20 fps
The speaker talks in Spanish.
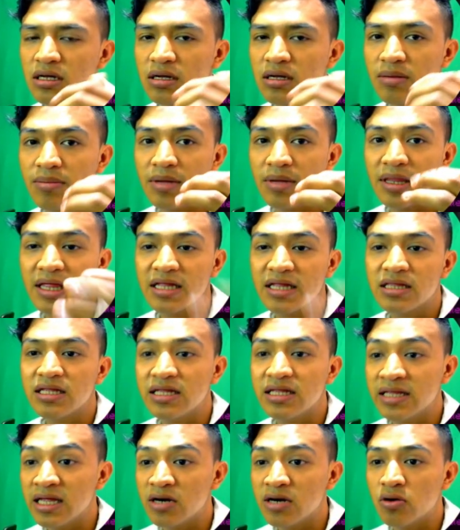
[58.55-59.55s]
eh, me dan
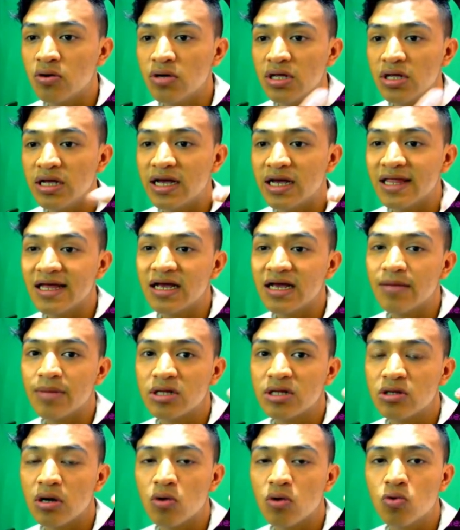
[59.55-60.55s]
dinero y cada que
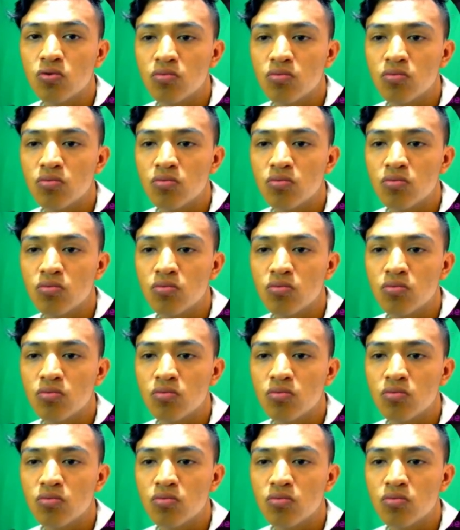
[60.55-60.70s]
mato algún